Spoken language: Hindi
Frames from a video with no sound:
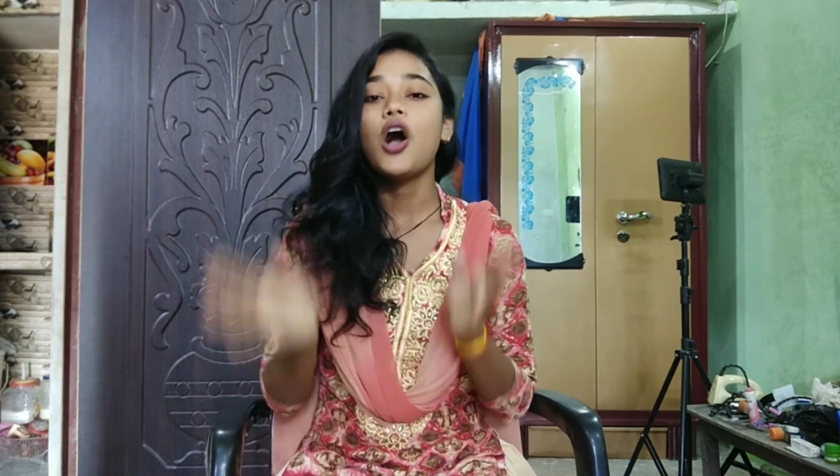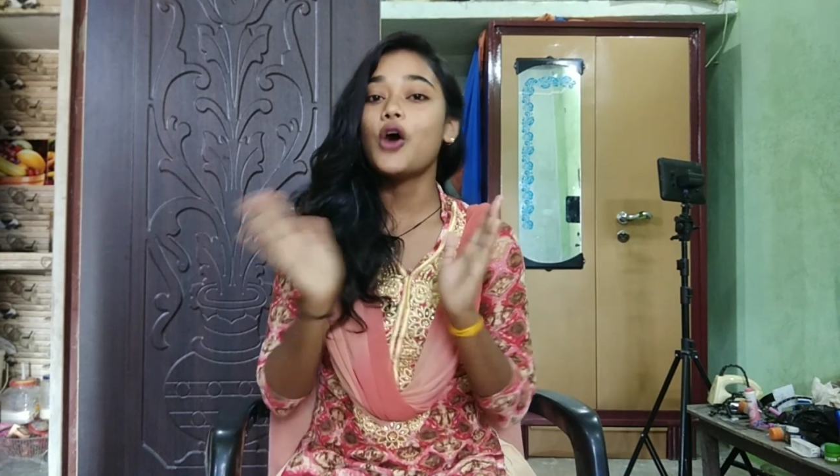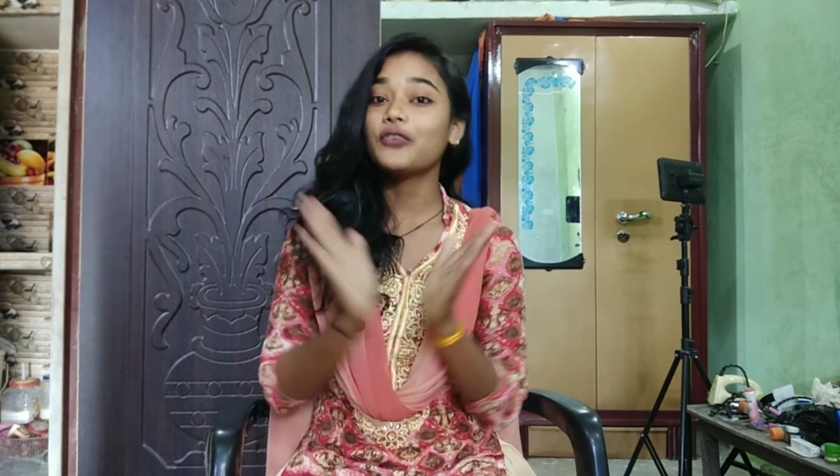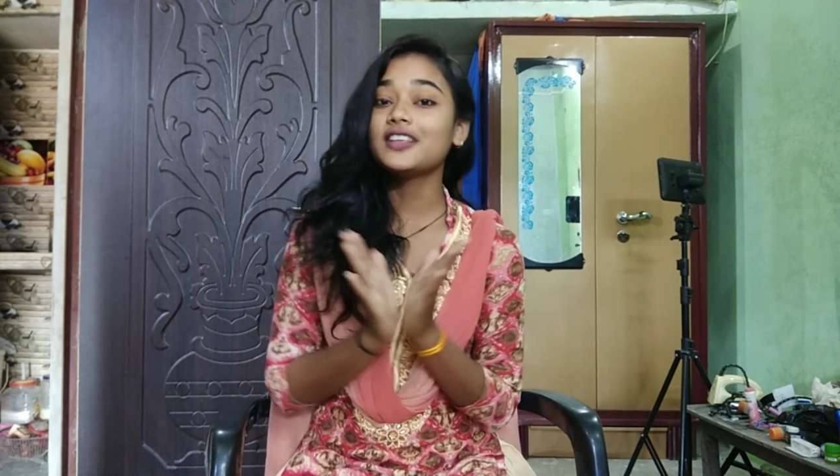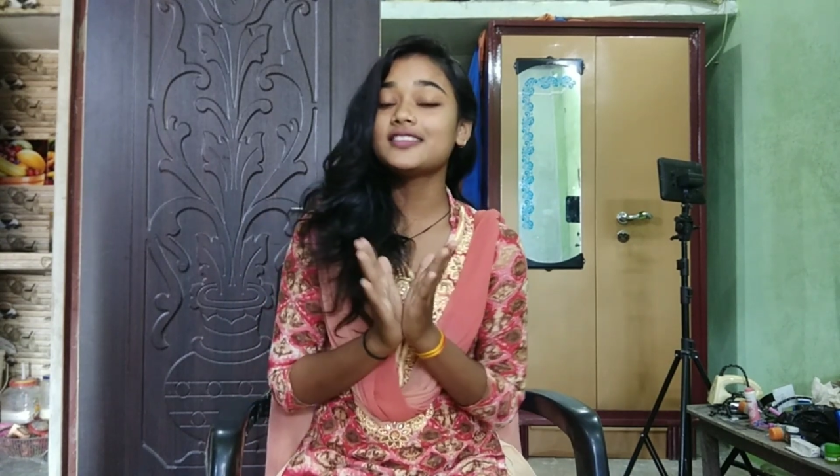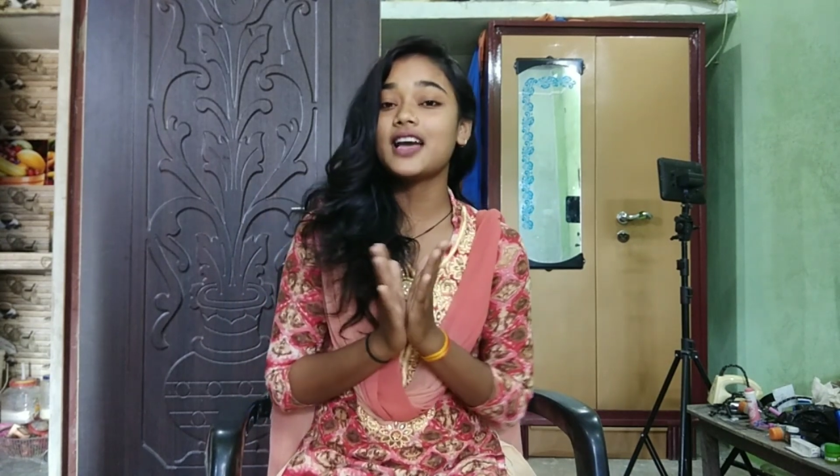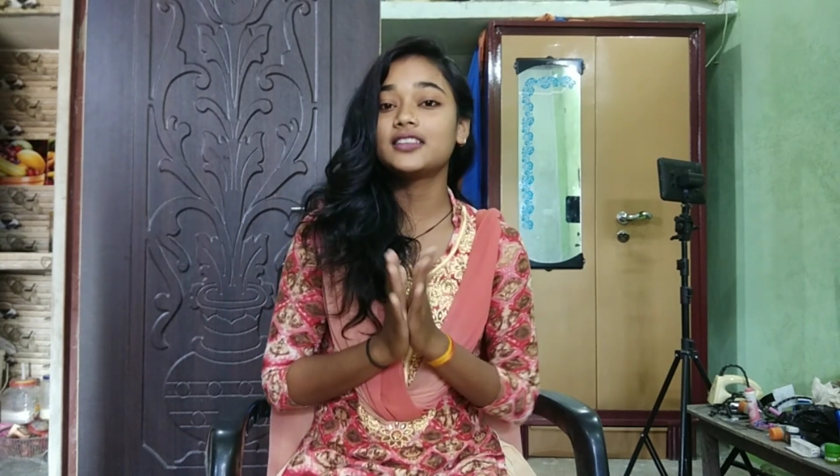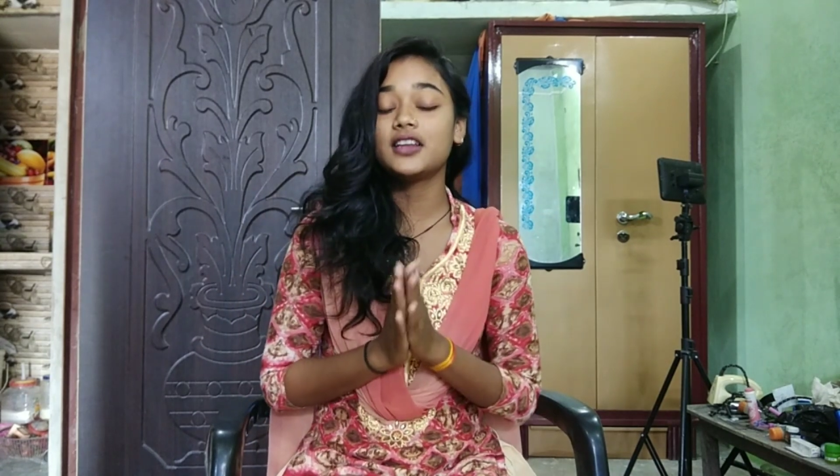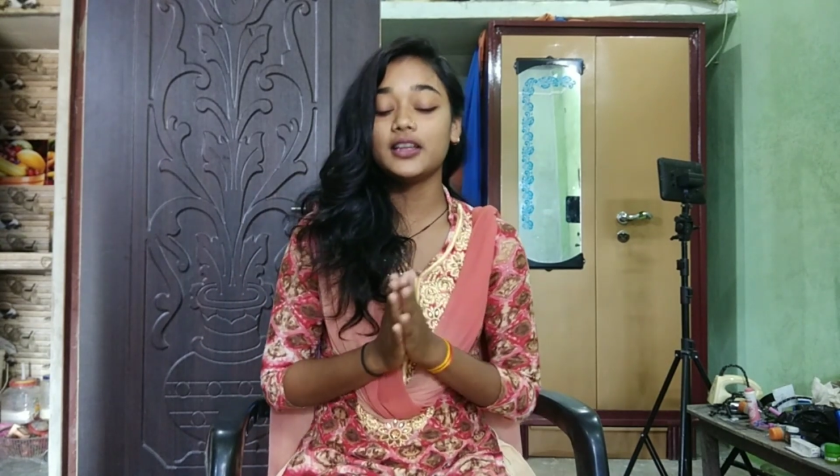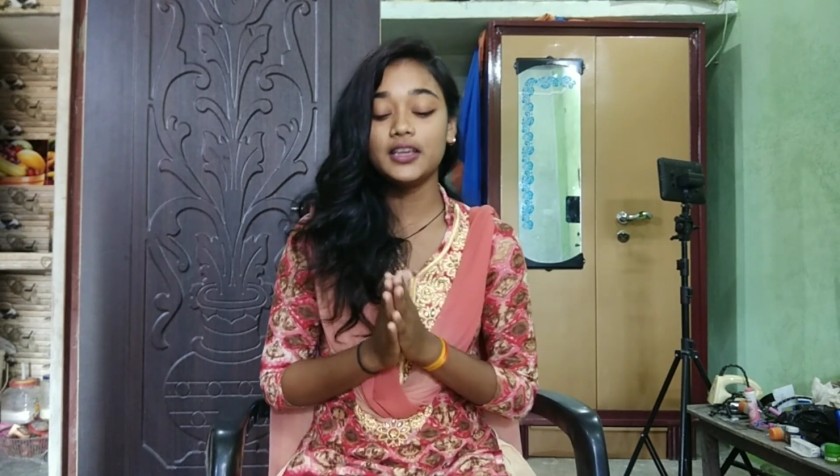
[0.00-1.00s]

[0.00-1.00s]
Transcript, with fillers: और फ्रेंड्स याद रहे